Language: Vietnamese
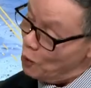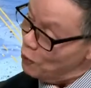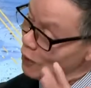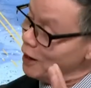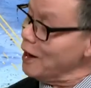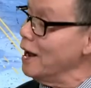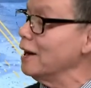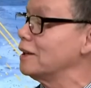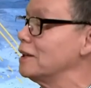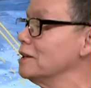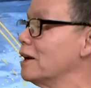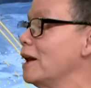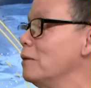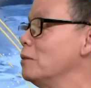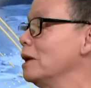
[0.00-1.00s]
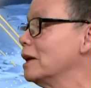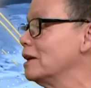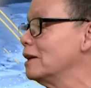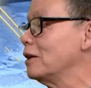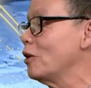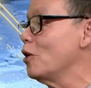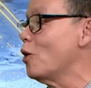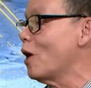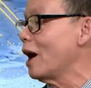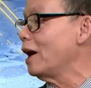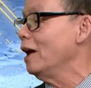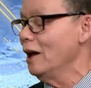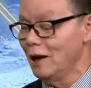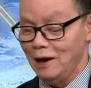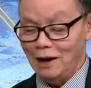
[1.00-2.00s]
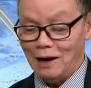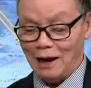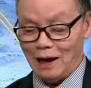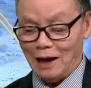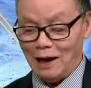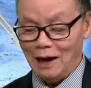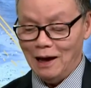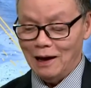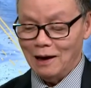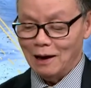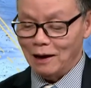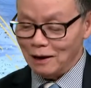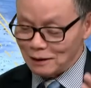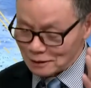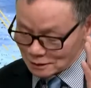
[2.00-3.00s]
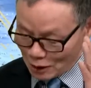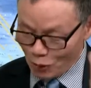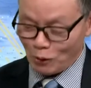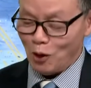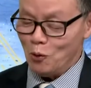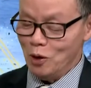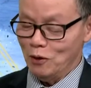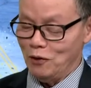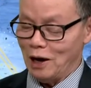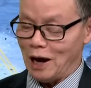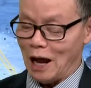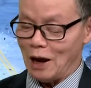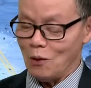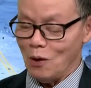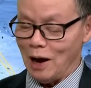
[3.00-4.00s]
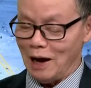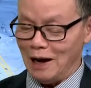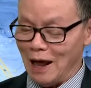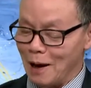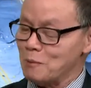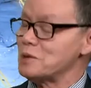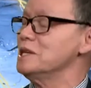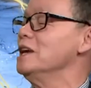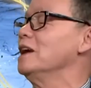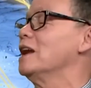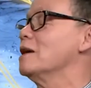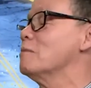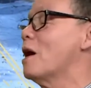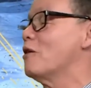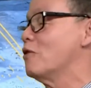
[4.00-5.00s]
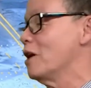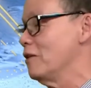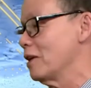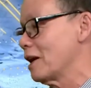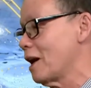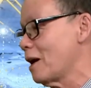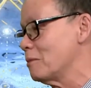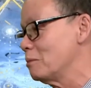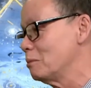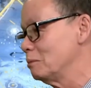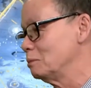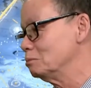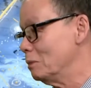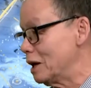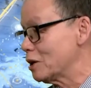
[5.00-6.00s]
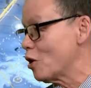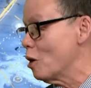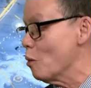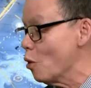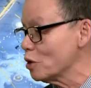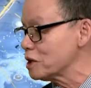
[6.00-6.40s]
vấn đề xưa nay mình nói hoài là cộng đồng người Việt hải ngoại làm gì để bảo vệ Việt Nam wow. Vâng. mình có 4